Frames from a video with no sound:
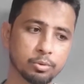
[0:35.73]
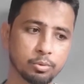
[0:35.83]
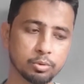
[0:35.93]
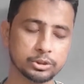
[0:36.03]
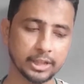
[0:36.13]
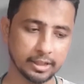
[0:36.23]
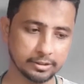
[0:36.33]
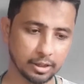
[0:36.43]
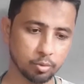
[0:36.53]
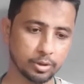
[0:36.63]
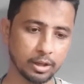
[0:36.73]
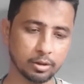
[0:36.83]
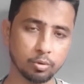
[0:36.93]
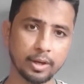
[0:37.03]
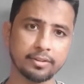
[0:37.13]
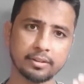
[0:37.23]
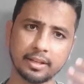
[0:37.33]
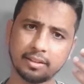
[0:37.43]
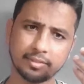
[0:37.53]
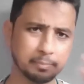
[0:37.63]
तो चैनल चालू किया था तो ऐसा
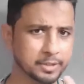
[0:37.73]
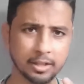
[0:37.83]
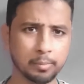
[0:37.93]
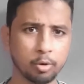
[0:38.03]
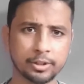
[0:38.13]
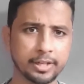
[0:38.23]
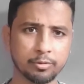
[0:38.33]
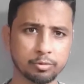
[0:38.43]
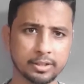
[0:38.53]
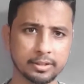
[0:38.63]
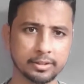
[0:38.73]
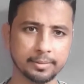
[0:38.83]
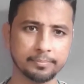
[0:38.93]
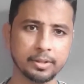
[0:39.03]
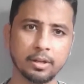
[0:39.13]
था कि सब चैनल मोनिटाइज हो जाते थे